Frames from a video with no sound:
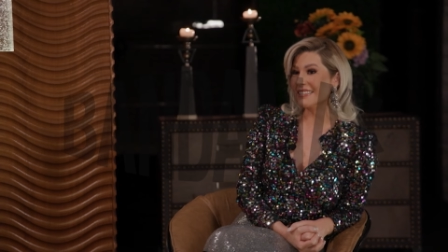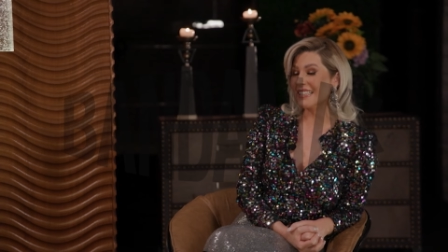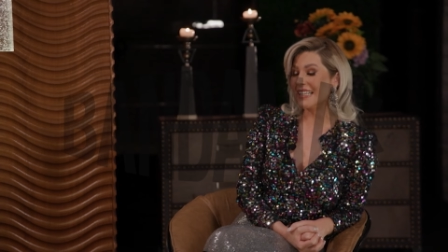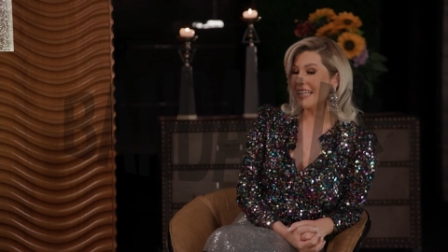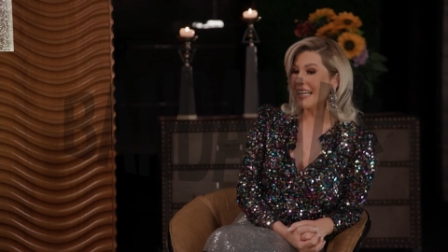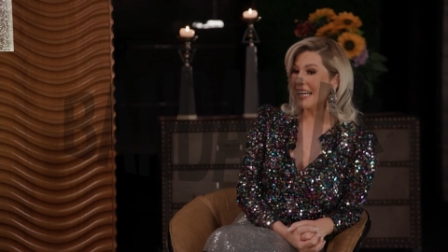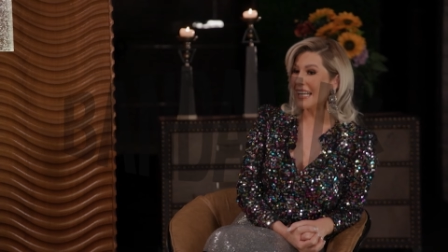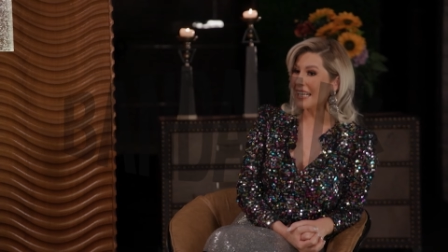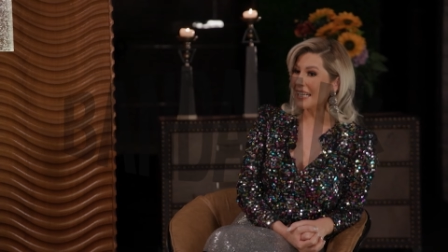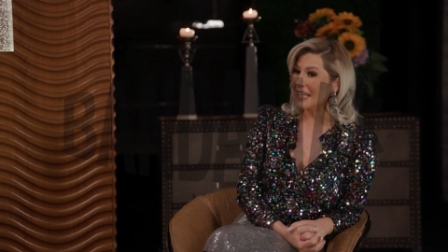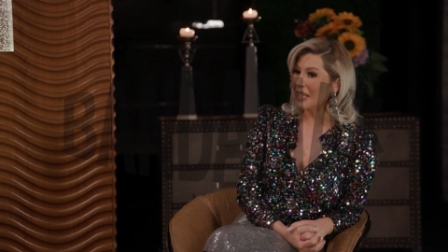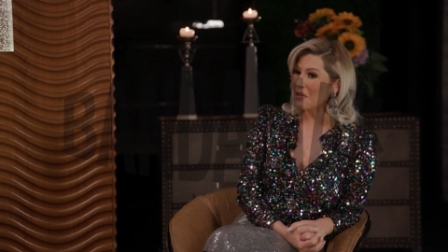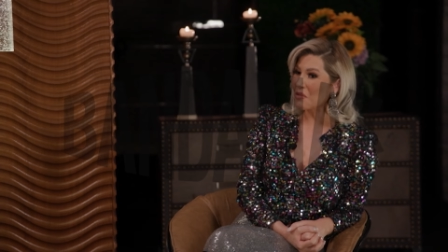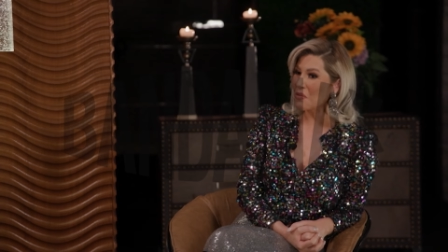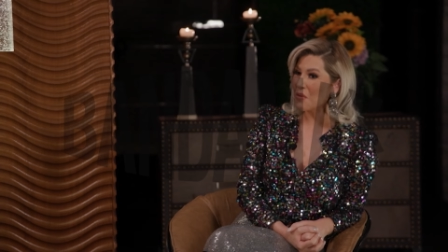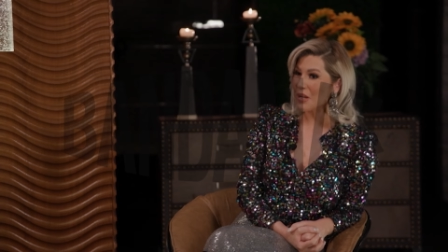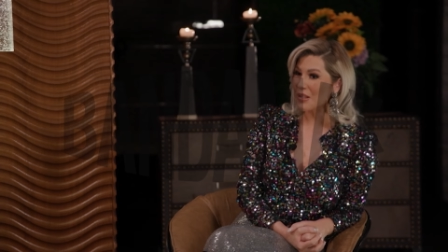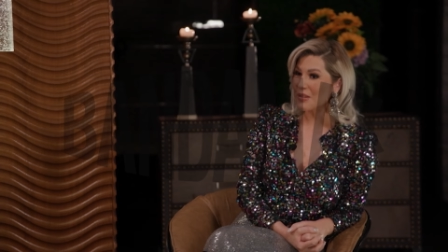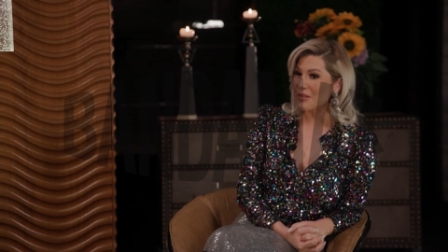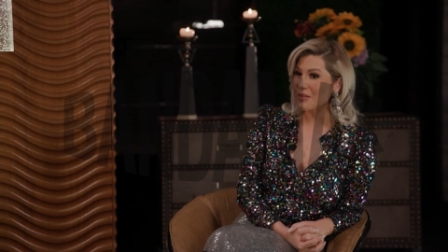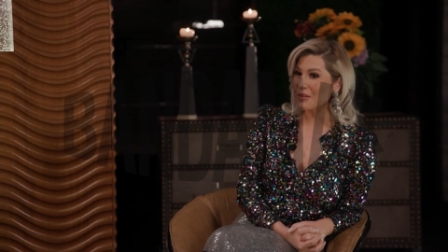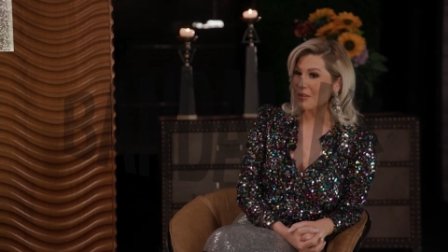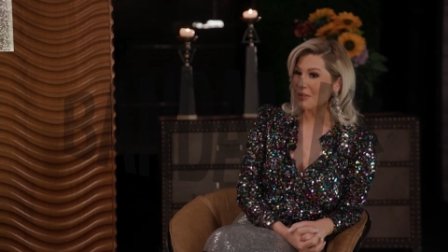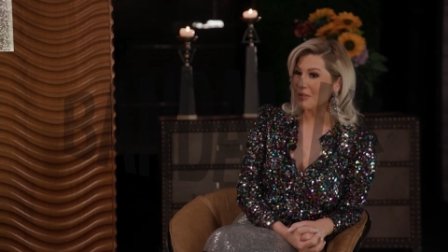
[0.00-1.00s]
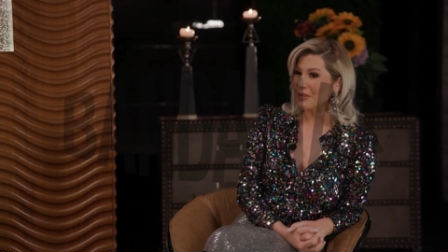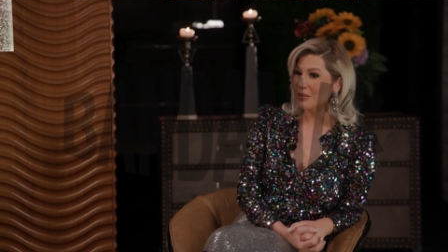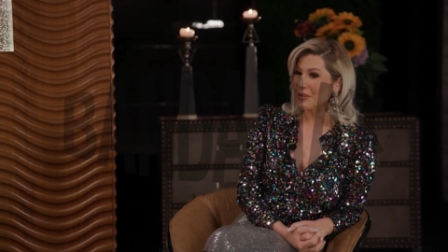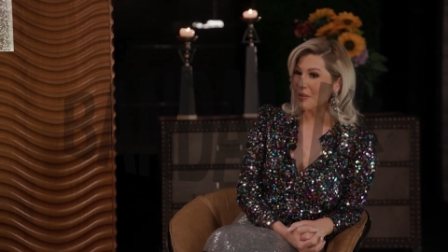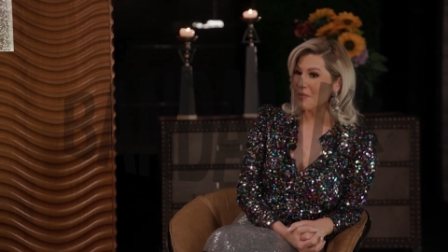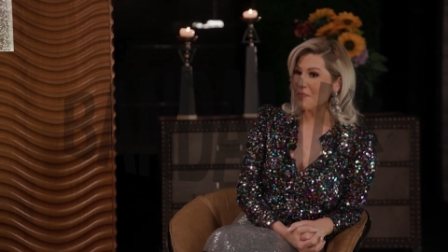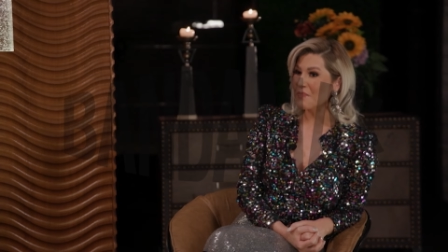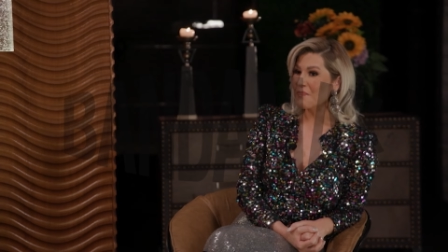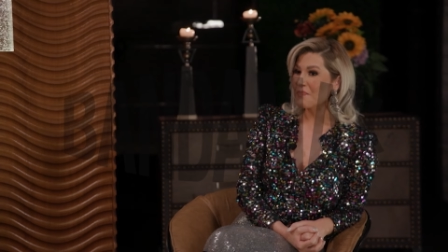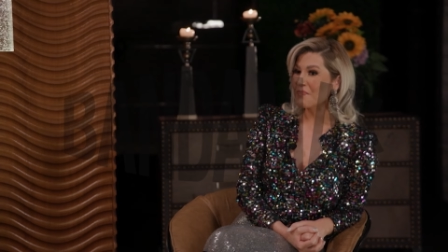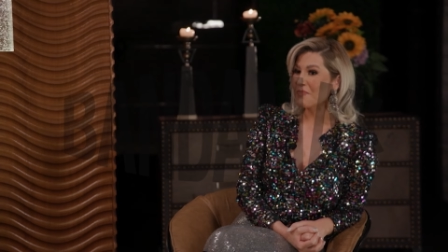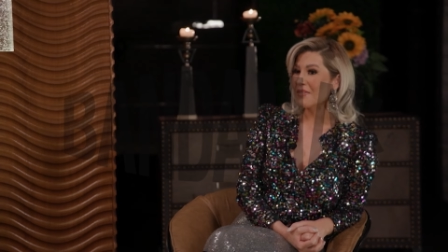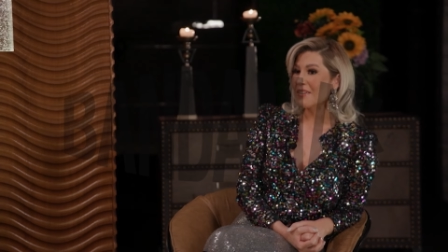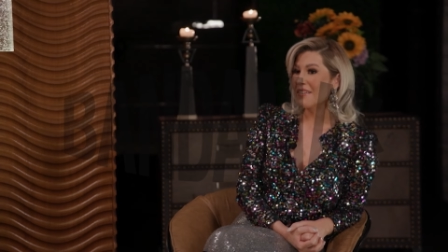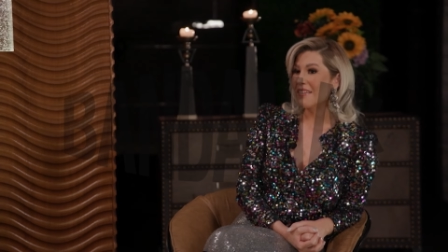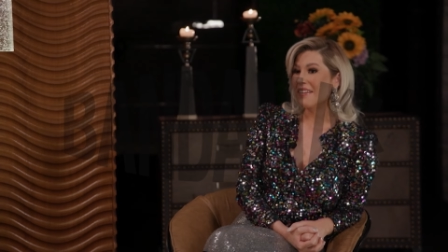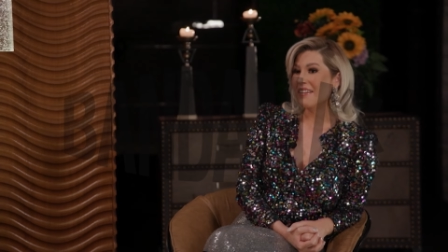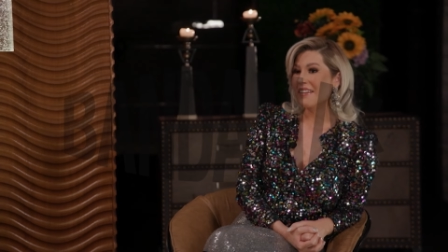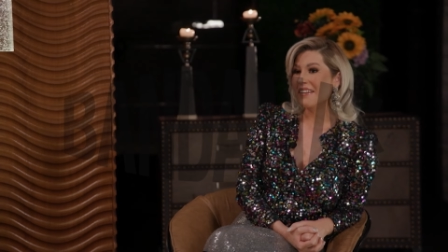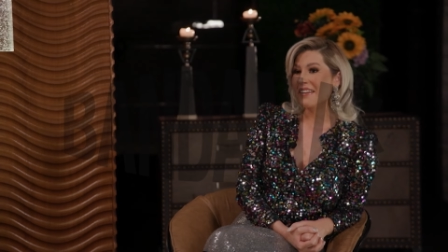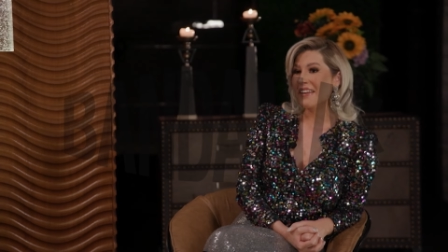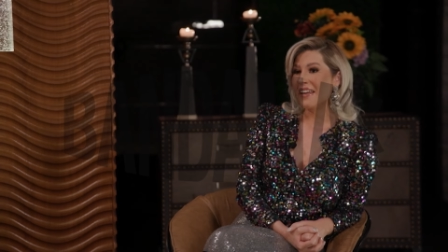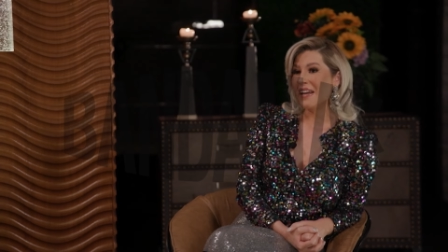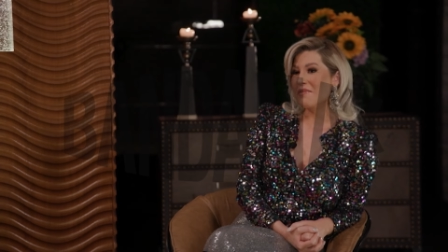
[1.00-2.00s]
de carne y hueso, ¿no? Así es.